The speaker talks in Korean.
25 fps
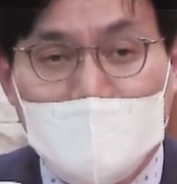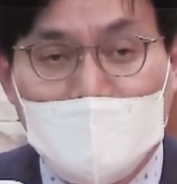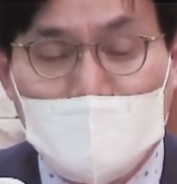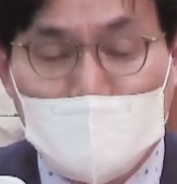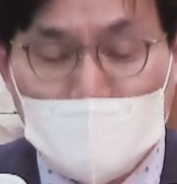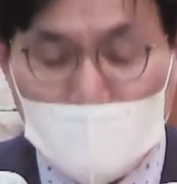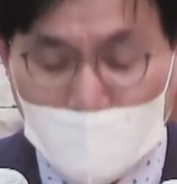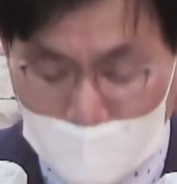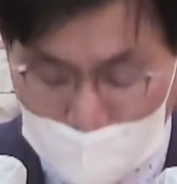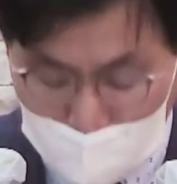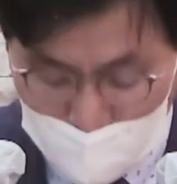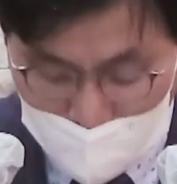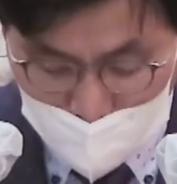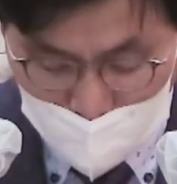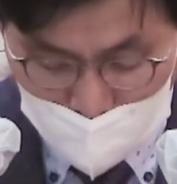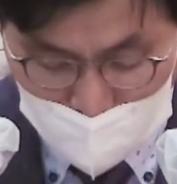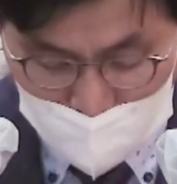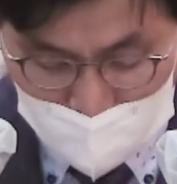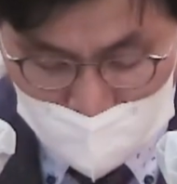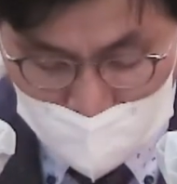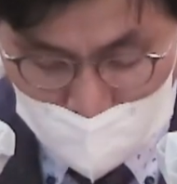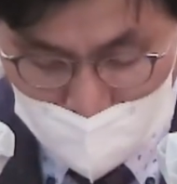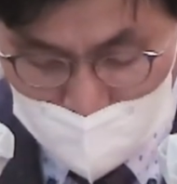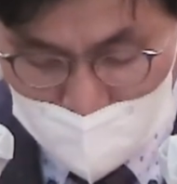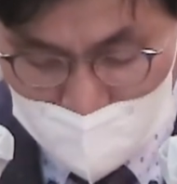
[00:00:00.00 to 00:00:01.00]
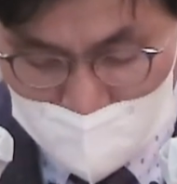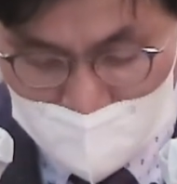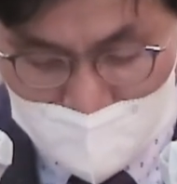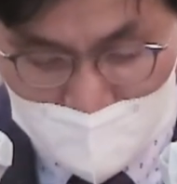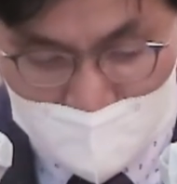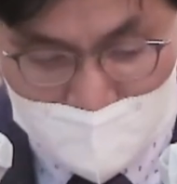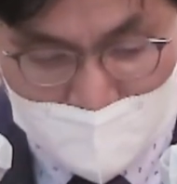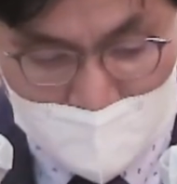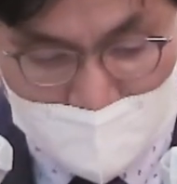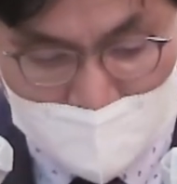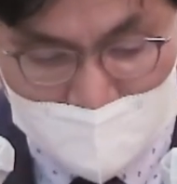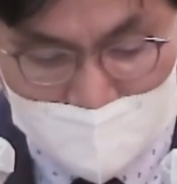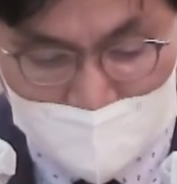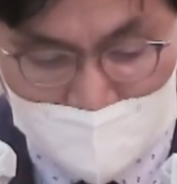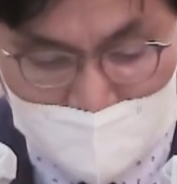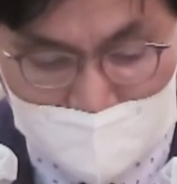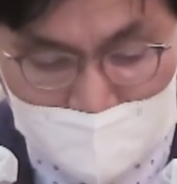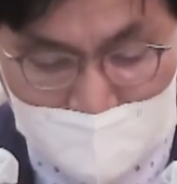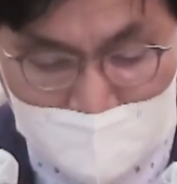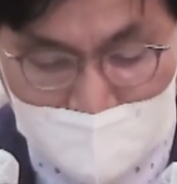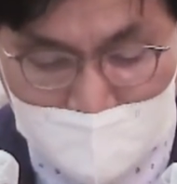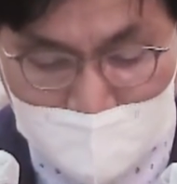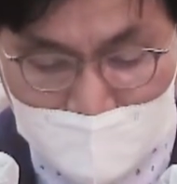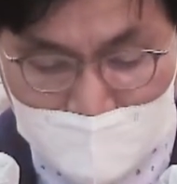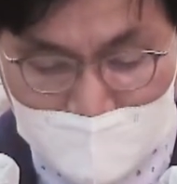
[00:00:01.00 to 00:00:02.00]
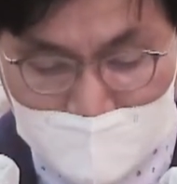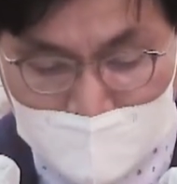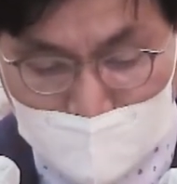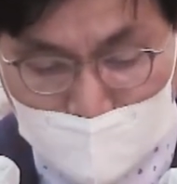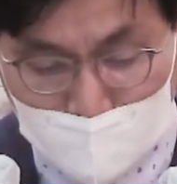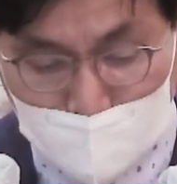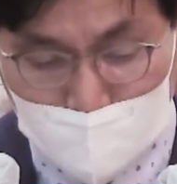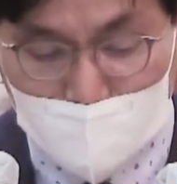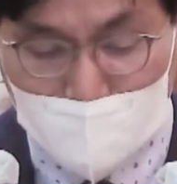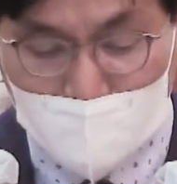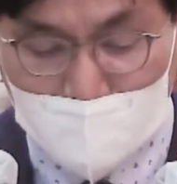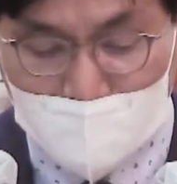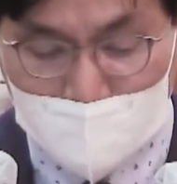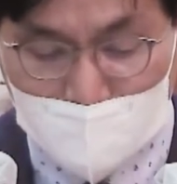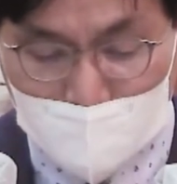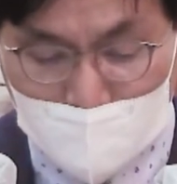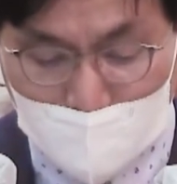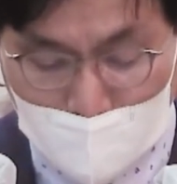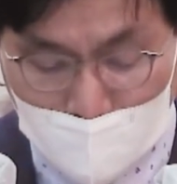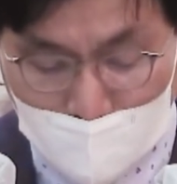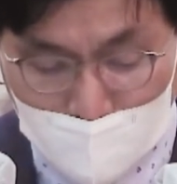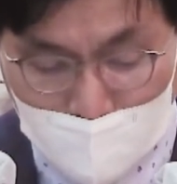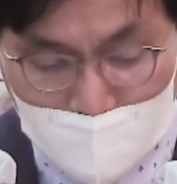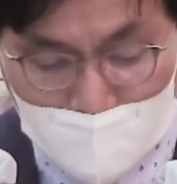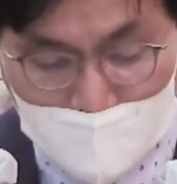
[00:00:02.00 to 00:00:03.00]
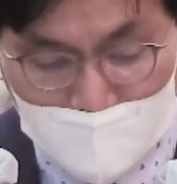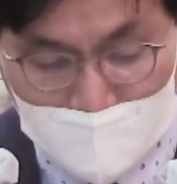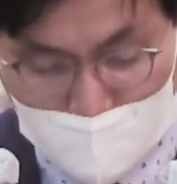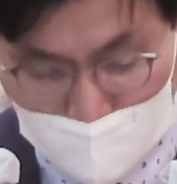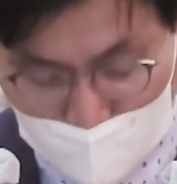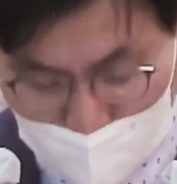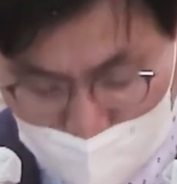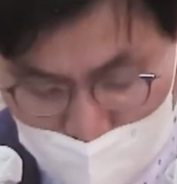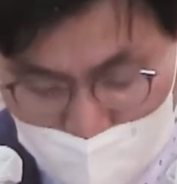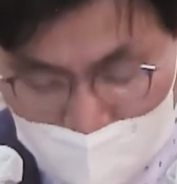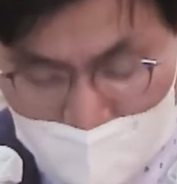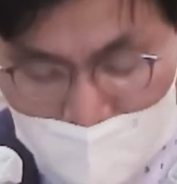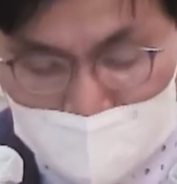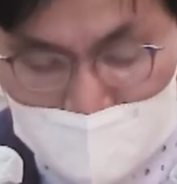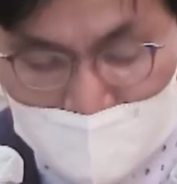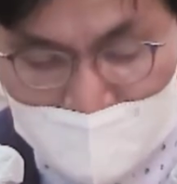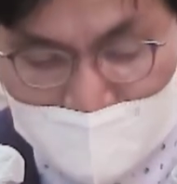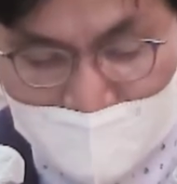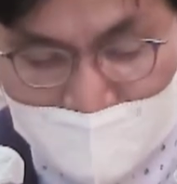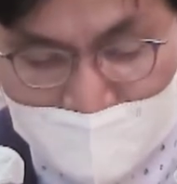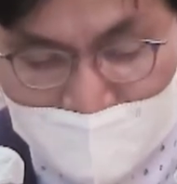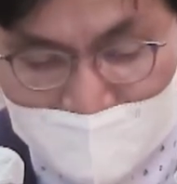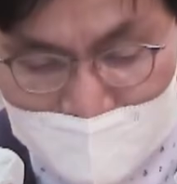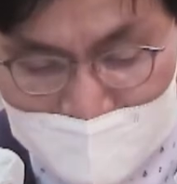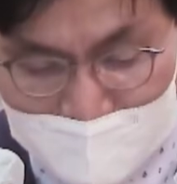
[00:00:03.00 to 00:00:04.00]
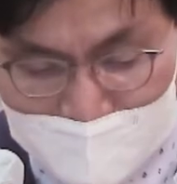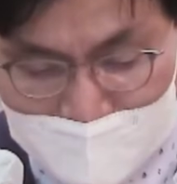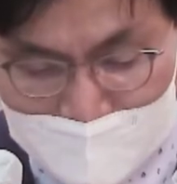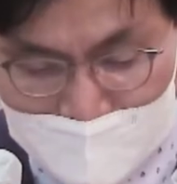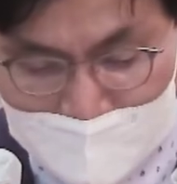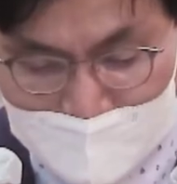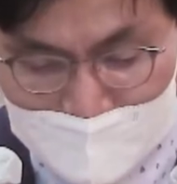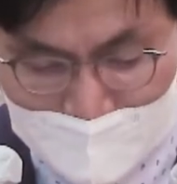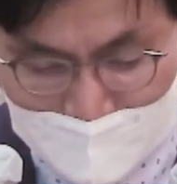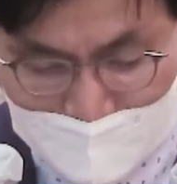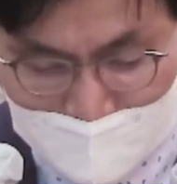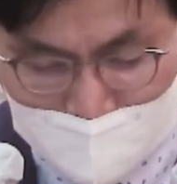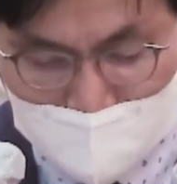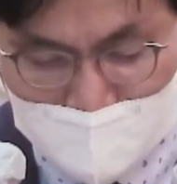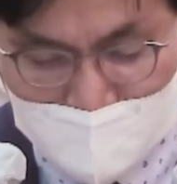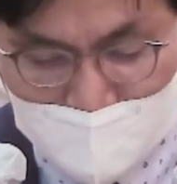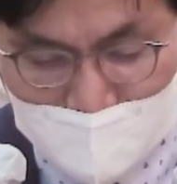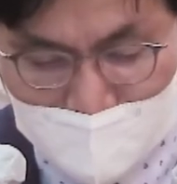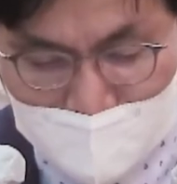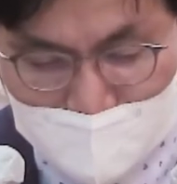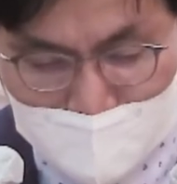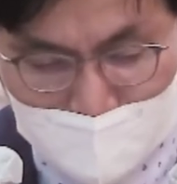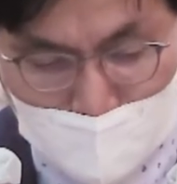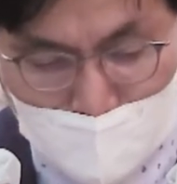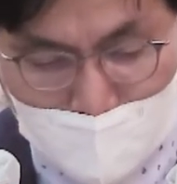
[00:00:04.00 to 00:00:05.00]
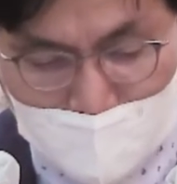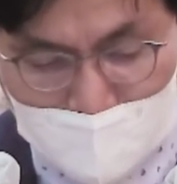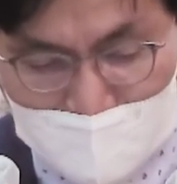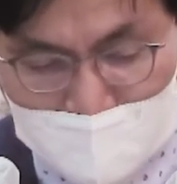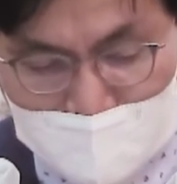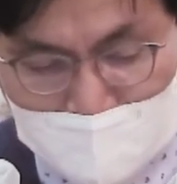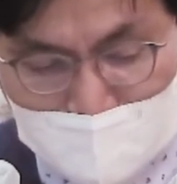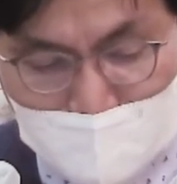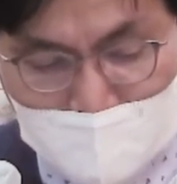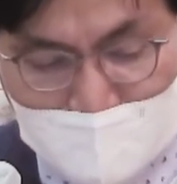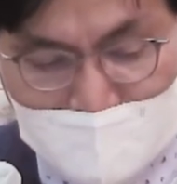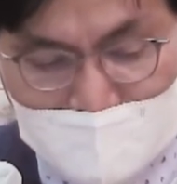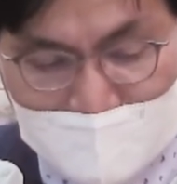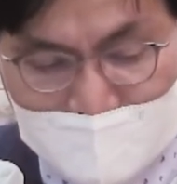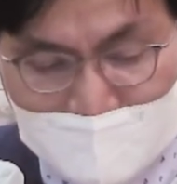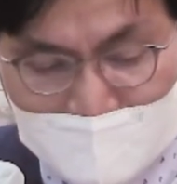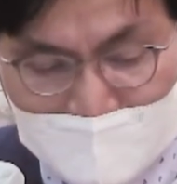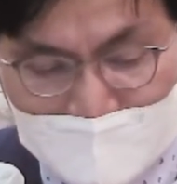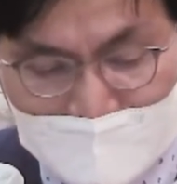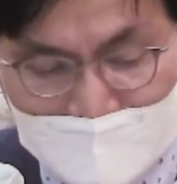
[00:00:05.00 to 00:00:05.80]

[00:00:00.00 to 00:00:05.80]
저와 우리 모든 성도님들 되시기를 주님의 이름으로 축원합니다. 함께 기도하겠습니다.